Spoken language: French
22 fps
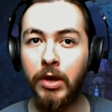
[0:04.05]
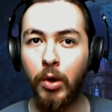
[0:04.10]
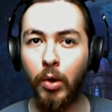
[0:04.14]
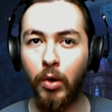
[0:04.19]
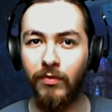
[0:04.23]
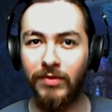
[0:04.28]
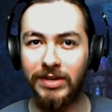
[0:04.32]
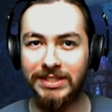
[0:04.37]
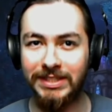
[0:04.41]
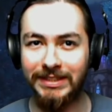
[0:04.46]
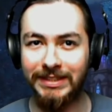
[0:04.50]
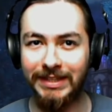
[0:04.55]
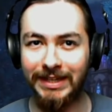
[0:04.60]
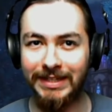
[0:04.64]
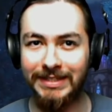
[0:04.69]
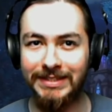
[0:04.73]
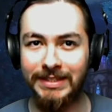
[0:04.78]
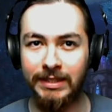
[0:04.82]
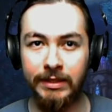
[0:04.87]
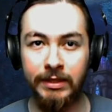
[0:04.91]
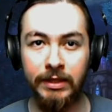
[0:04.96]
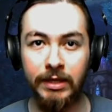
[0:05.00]
On va
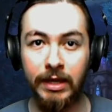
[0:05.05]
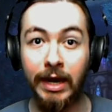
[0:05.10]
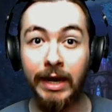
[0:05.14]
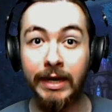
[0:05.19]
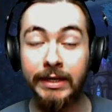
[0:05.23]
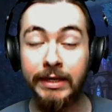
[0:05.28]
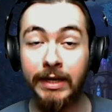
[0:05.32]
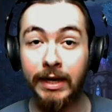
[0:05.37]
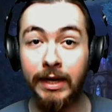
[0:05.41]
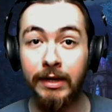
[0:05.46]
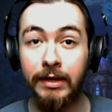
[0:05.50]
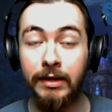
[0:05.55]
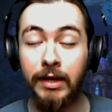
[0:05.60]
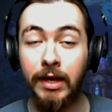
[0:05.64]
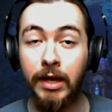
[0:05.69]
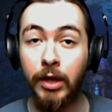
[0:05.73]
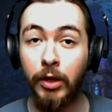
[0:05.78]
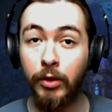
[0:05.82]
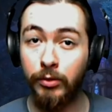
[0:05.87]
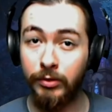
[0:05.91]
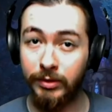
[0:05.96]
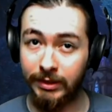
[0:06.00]
s'intéresser à Irel,
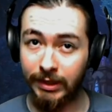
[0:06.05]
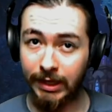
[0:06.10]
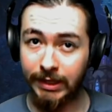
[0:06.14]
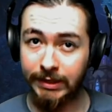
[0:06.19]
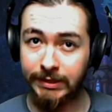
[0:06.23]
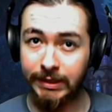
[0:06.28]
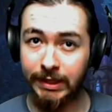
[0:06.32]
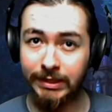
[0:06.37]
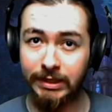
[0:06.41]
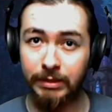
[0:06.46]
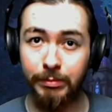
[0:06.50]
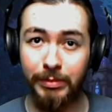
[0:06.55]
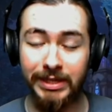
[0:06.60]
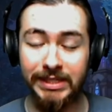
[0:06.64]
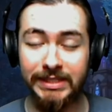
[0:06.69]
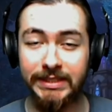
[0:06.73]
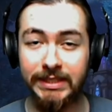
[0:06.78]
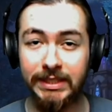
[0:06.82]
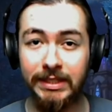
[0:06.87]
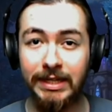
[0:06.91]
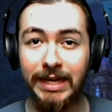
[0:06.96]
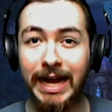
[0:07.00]
une Draenei paladin